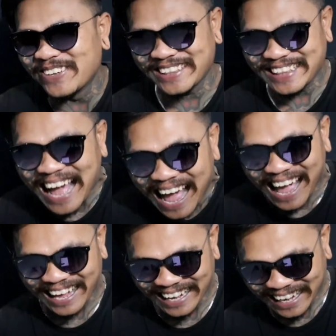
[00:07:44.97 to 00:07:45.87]

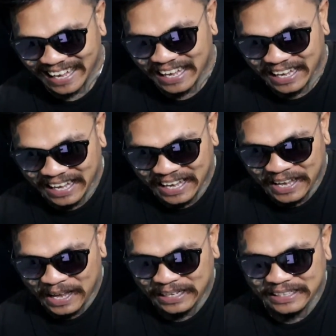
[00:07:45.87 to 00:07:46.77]
juta
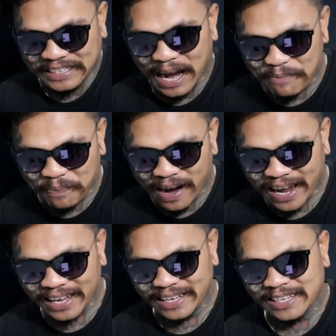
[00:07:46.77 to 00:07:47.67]

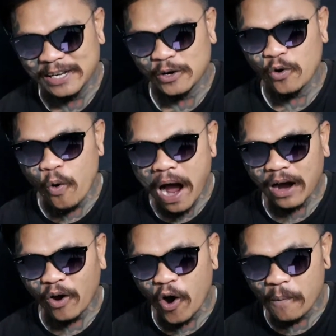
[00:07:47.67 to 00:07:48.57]
sampai
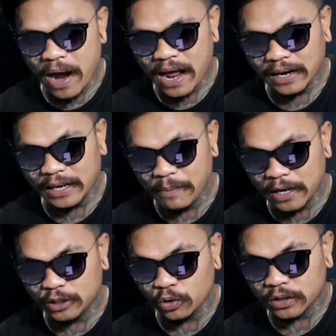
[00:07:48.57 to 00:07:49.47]
2,5
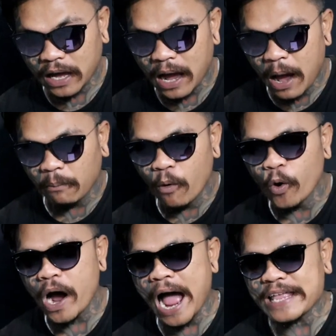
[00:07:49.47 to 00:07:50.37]
juta
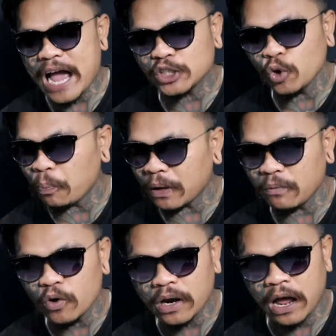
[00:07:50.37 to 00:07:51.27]
bunganya super
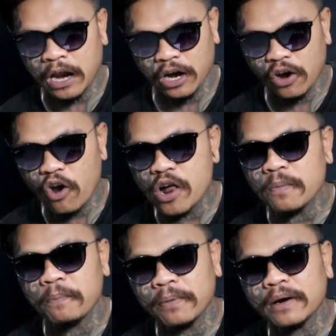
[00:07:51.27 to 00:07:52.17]
murah
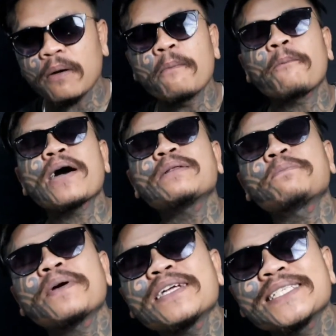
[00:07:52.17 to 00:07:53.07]
0 per
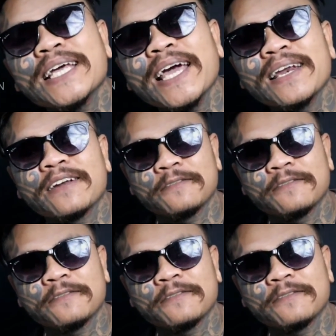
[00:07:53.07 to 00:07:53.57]
4 persen